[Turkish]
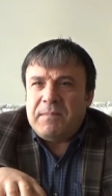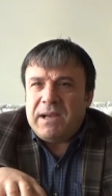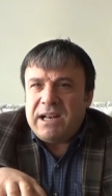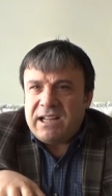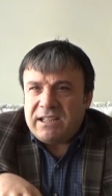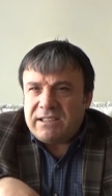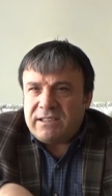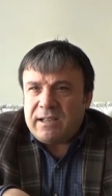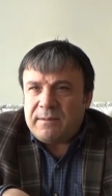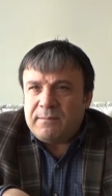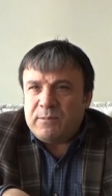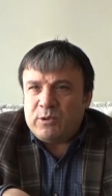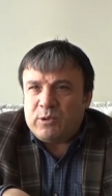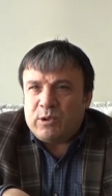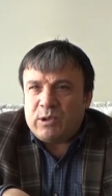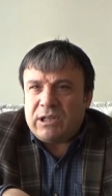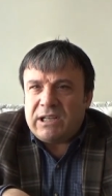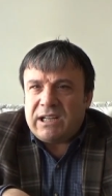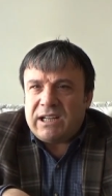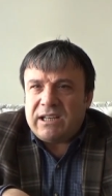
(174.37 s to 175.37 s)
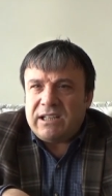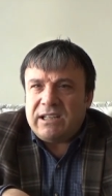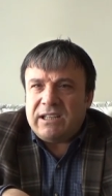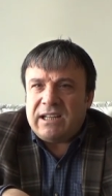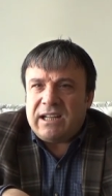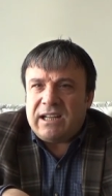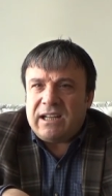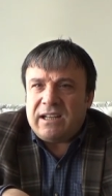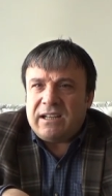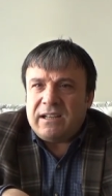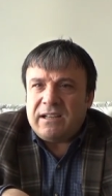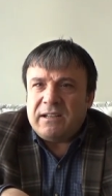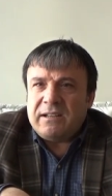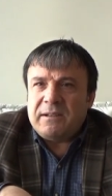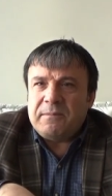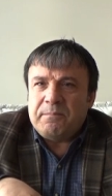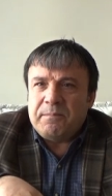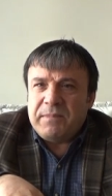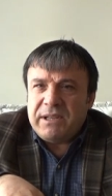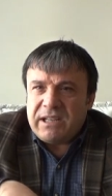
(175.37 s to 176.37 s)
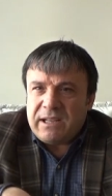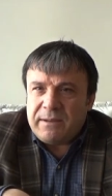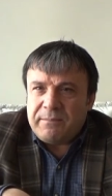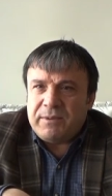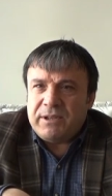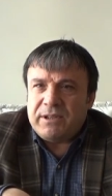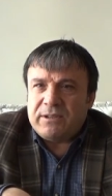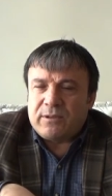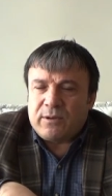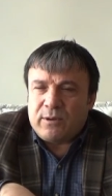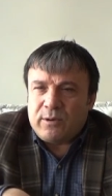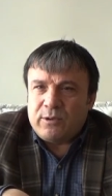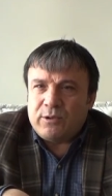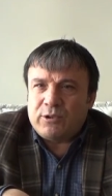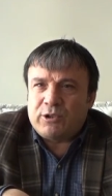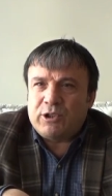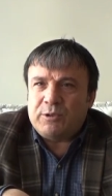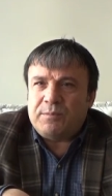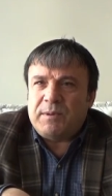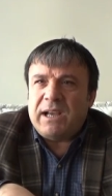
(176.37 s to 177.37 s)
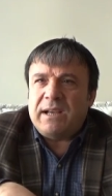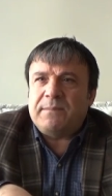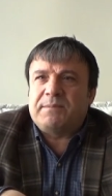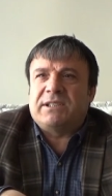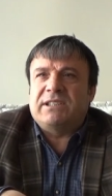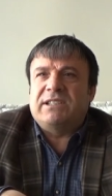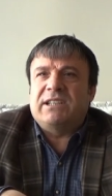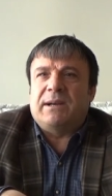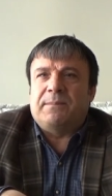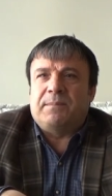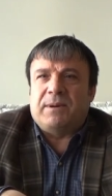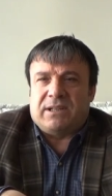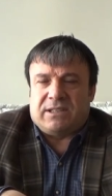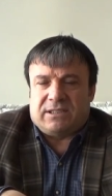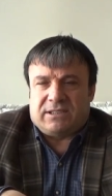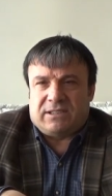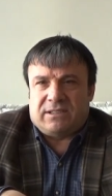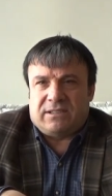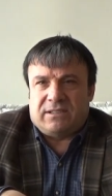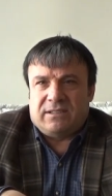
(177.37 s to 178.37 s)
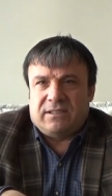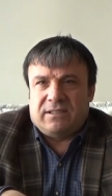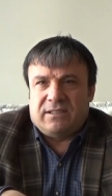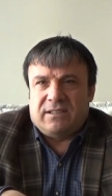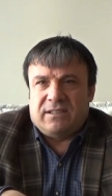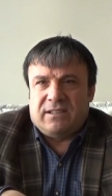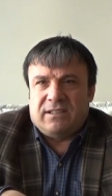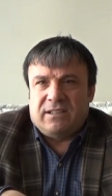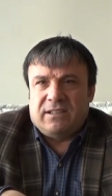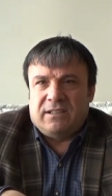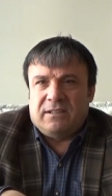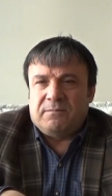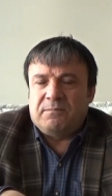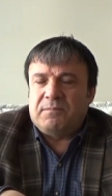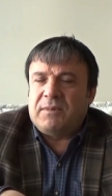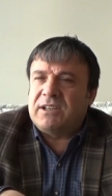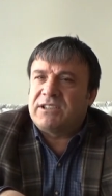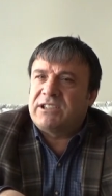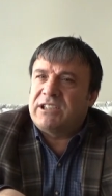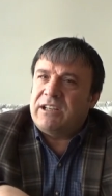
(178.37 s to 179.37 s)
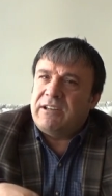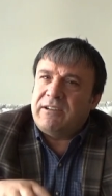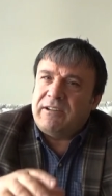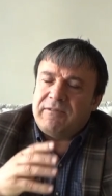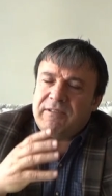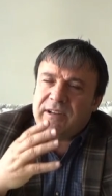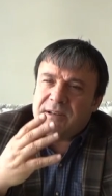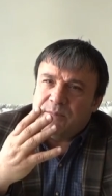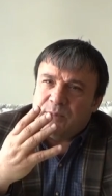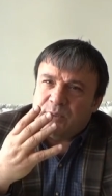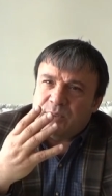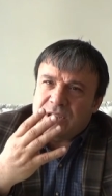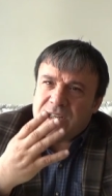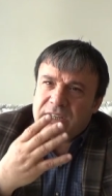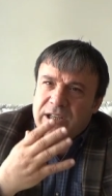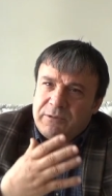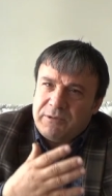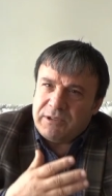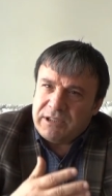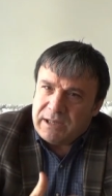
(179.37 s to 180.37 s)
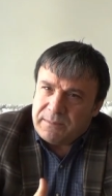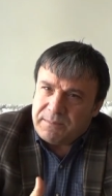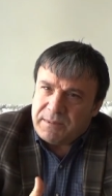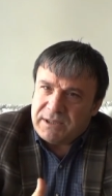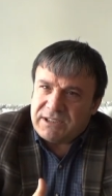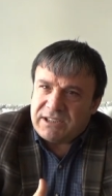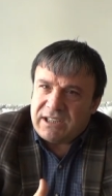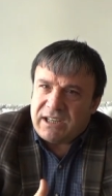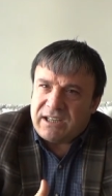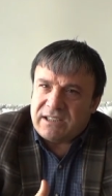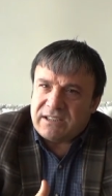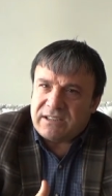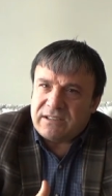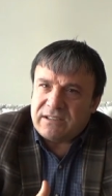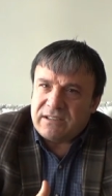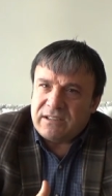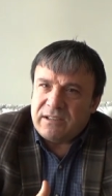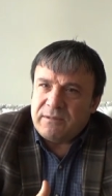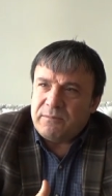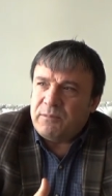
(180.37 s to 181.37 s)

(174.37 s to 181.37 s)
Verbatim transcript: belediye müdürleriyle birebir konuşup hepsini yaparız bahçelerler muhtar evini yapacağız.